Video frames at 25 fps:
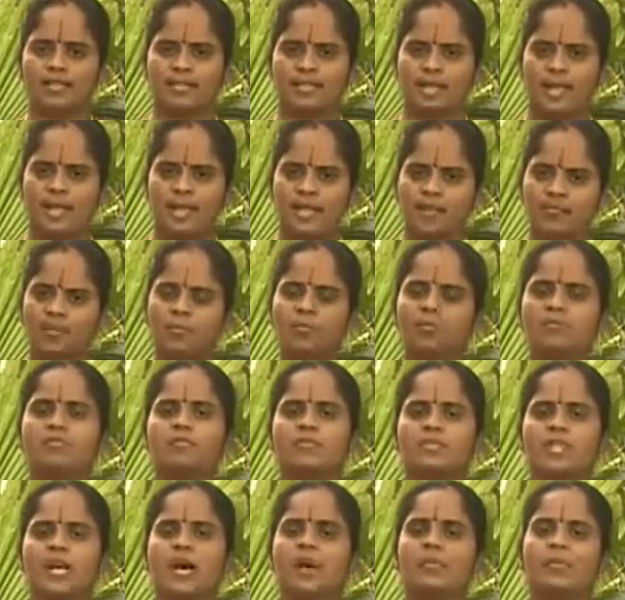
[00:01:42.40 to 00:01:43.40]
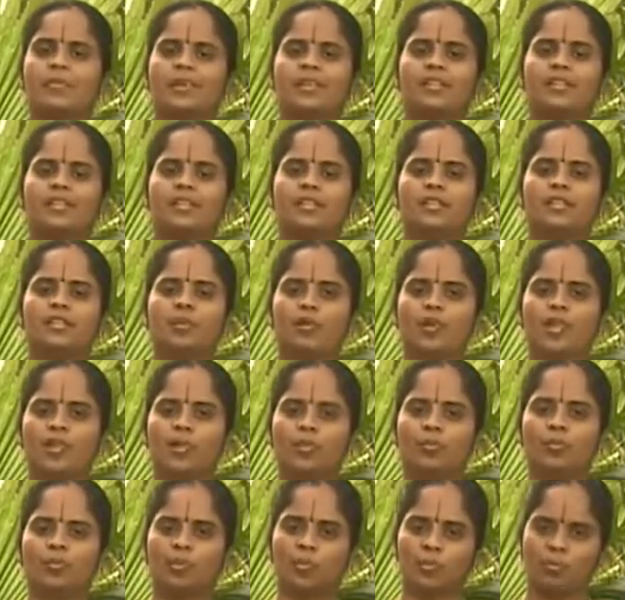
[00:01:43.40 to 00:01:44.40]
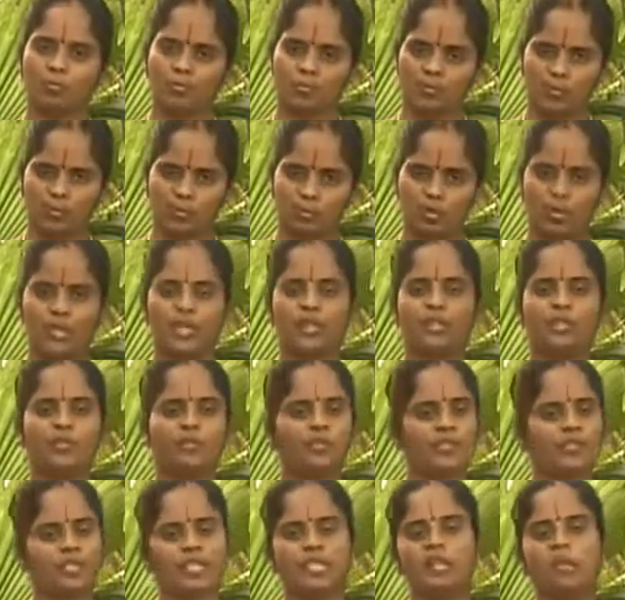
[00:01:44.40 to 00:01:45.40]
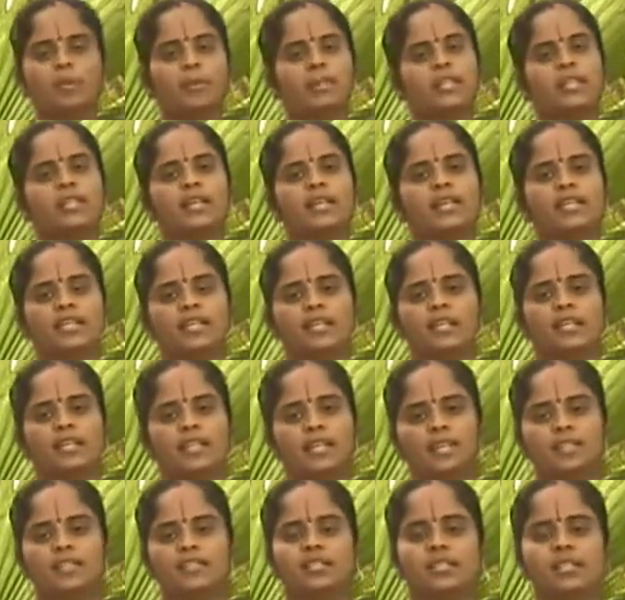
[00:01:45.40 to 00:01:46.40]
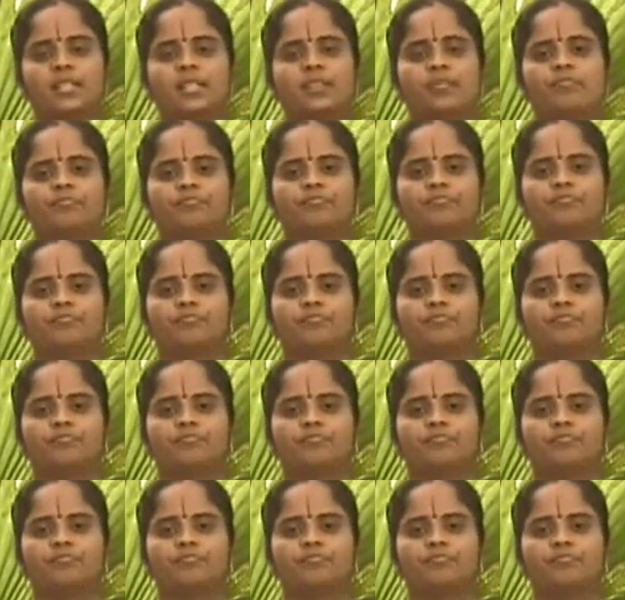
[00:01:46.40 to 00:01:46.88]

சைவம் சாப்பிட்றதுனுடைய மு முக்கியத்துவத்தையும் நம்ம இந்த இடத்துல தெரிஞ்சுக்கலாம்